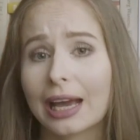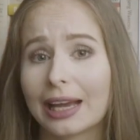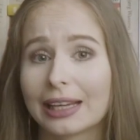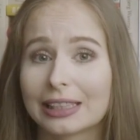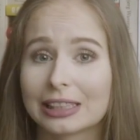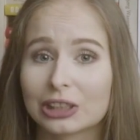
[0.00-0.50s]

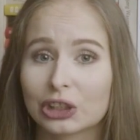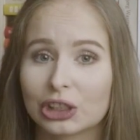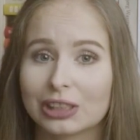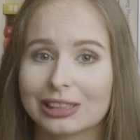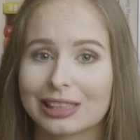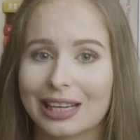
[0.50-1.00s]
E,
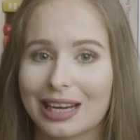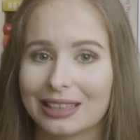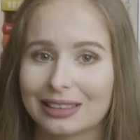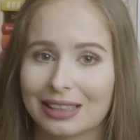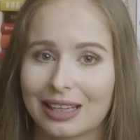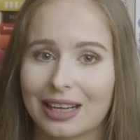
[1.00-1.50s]
czyli
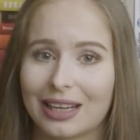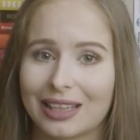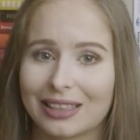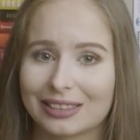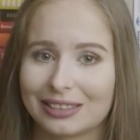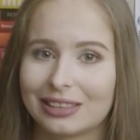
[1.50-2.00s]

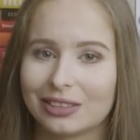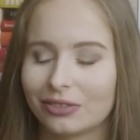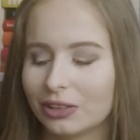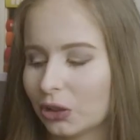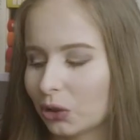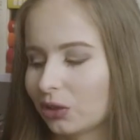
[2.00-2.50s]
Geralta z
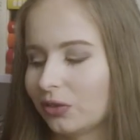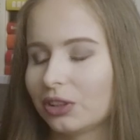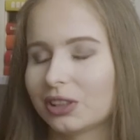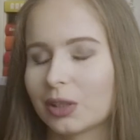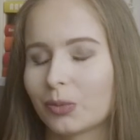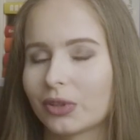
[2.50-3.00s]
Rivi,
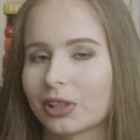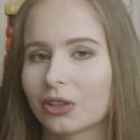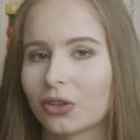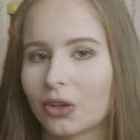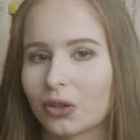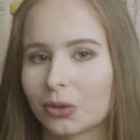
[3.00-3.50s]
oczywiście
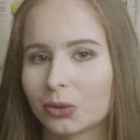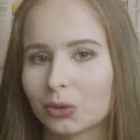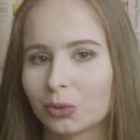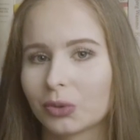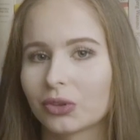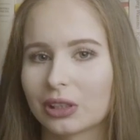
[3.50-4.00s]
mojego
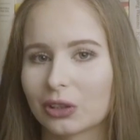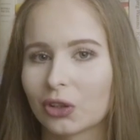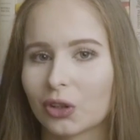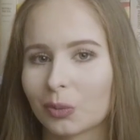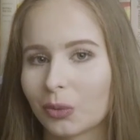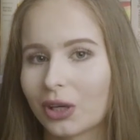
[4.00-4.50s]

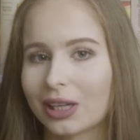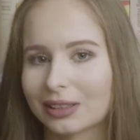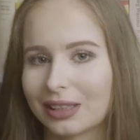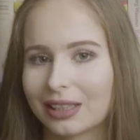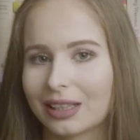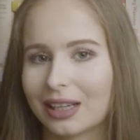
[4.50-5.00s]
ulubionego
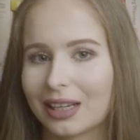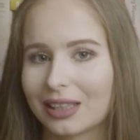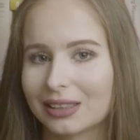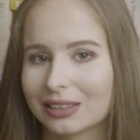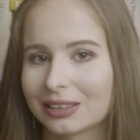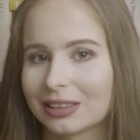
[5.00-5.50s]

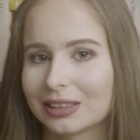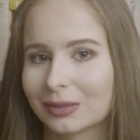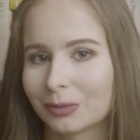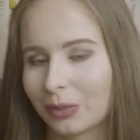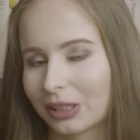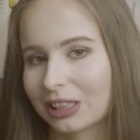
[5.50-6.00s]
bohatera e,
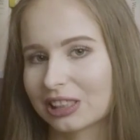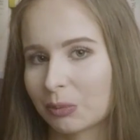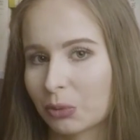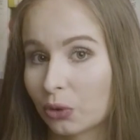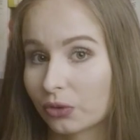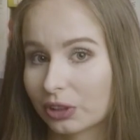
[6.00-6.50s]
pana
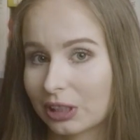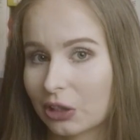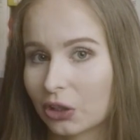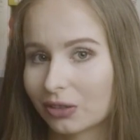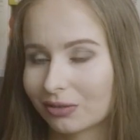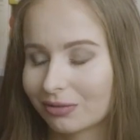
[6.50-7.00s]

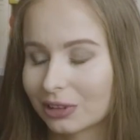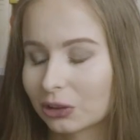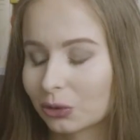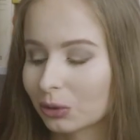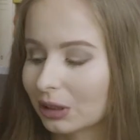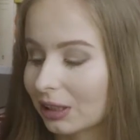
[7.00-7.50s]
Sapkowskiego,
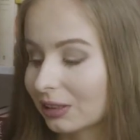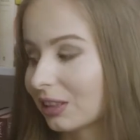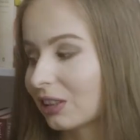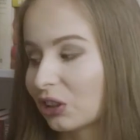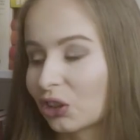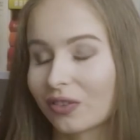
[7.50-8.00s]
więc tutaj
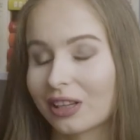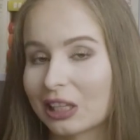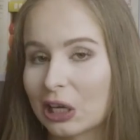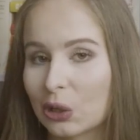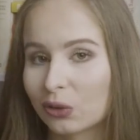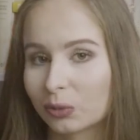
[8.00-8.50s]

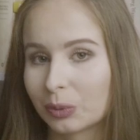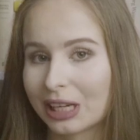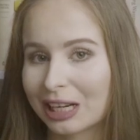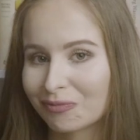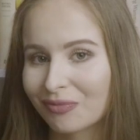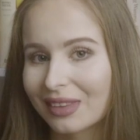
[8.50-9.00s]
zdecydowanie go
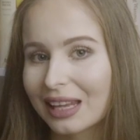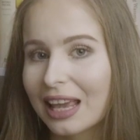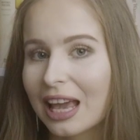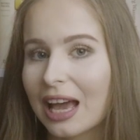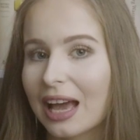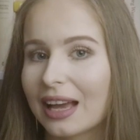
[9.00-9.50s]
wybieram.
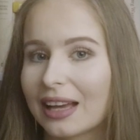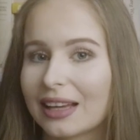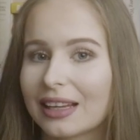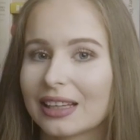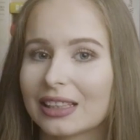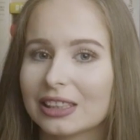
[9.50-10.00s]

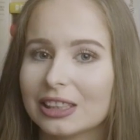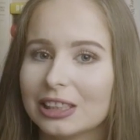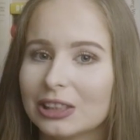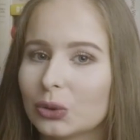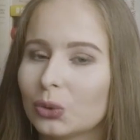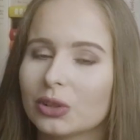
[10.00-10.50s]
E,
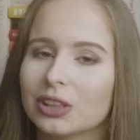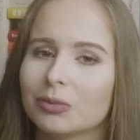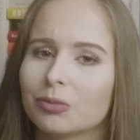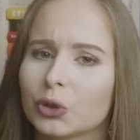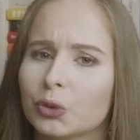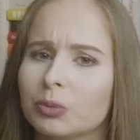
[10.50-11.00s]
I
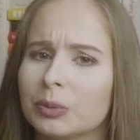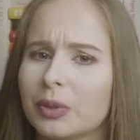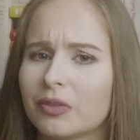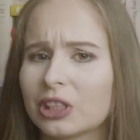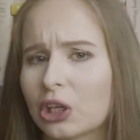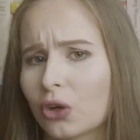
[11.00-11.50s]
drugim byłby
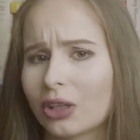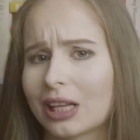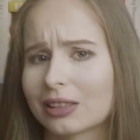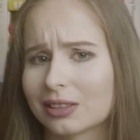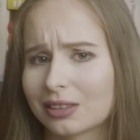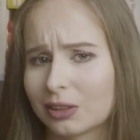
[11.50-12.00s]
pewnie
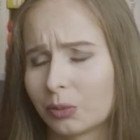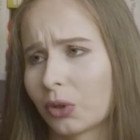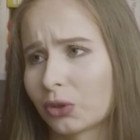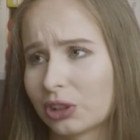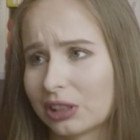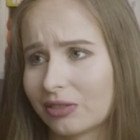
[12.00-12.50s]
Roland z
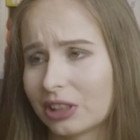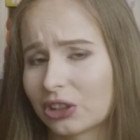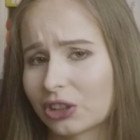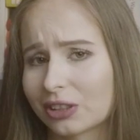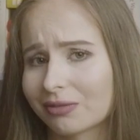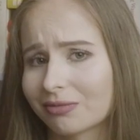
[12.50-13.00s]
Mrocznej
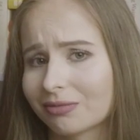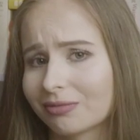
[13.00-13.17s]
Wieży.